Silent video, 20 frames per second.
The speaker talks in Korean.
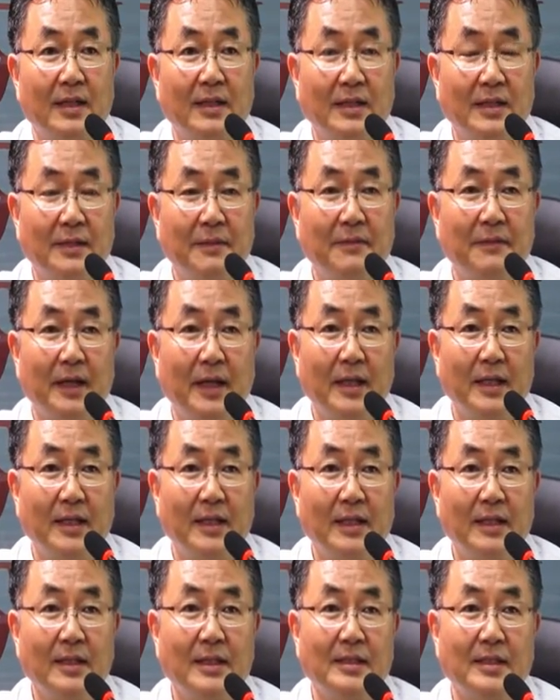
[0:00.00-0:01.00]
이
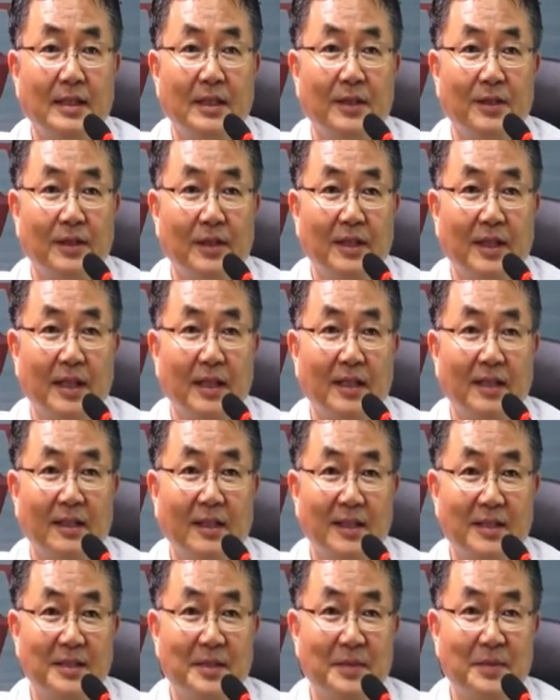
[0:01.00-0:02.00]
파일이 이제 여기 이렇게
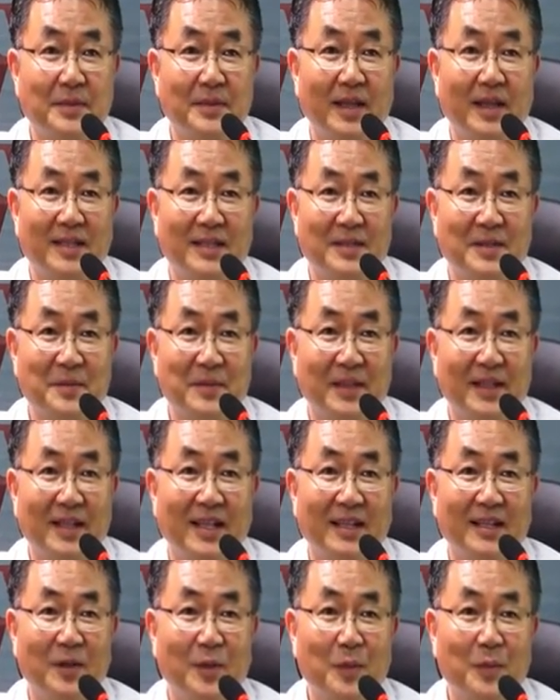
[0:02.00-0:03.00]
되지
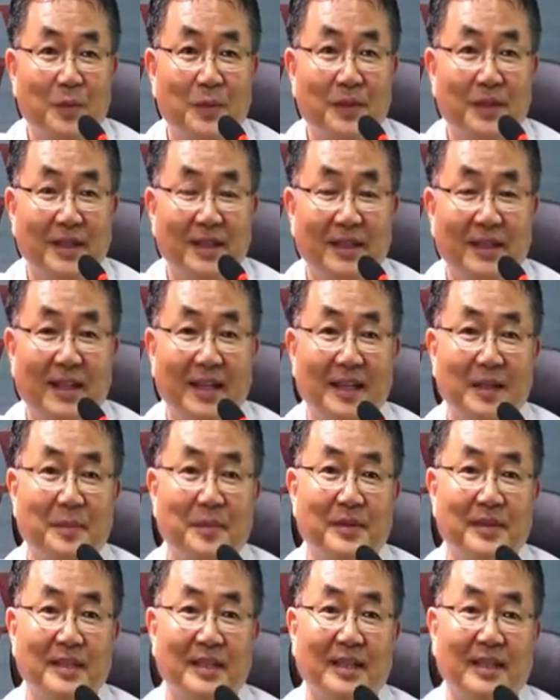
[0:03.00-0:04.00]
않습니까? 오프닝
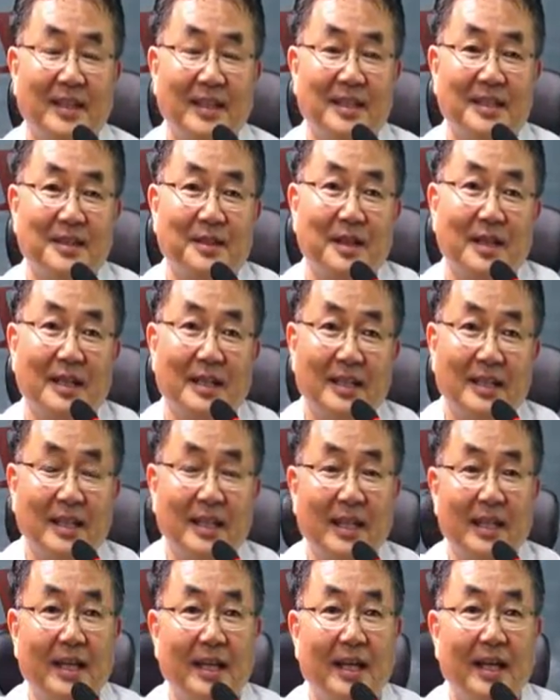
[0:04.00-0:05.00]
텔레프레젠테이션
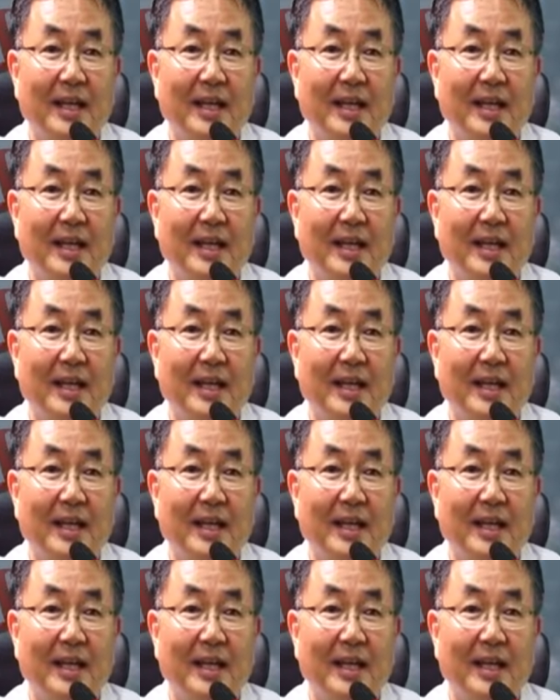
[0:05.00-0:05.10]
하는데